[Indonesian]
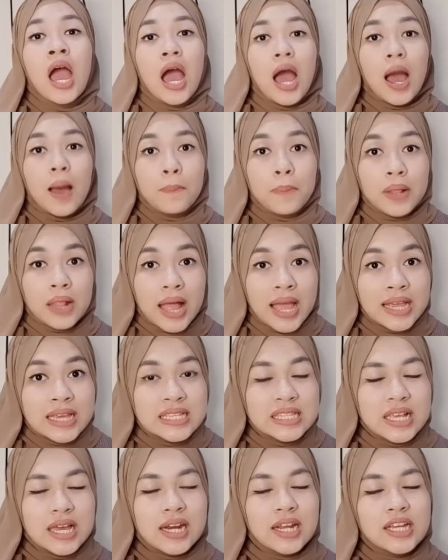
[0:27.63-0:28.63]
Apalagi
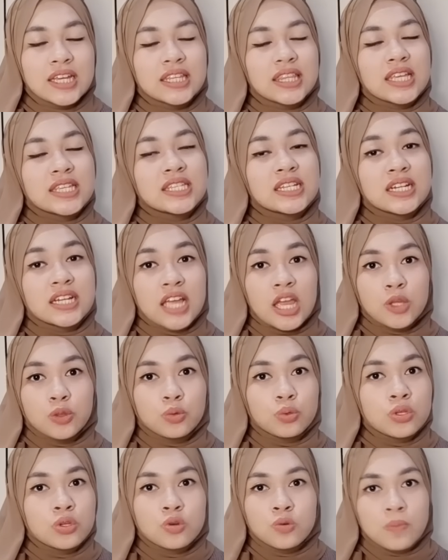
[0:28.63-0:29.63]
sekarang kita seringnya
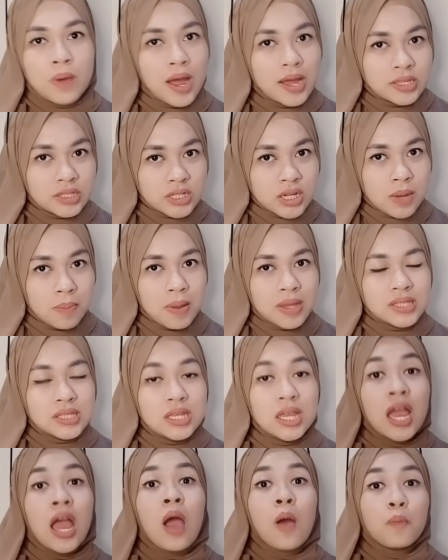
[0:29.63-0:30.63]
itu di rumah aja
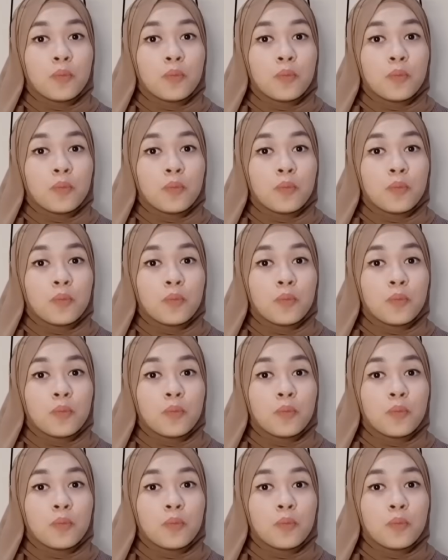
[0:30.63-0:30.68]
pasti